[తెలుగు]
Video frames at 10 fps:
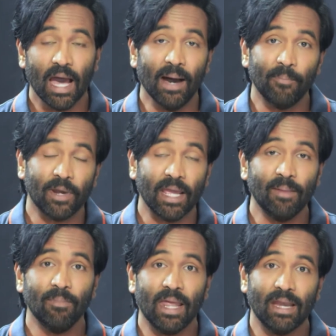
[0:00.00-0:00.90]
ఆ
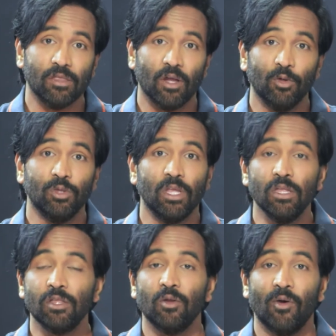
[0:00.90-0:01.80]
ప్రైమ్ ల్యాండ్ సగం
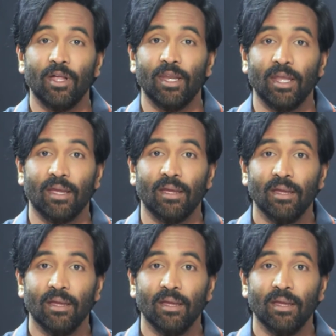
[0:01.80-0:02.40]
తీసుకోవాలని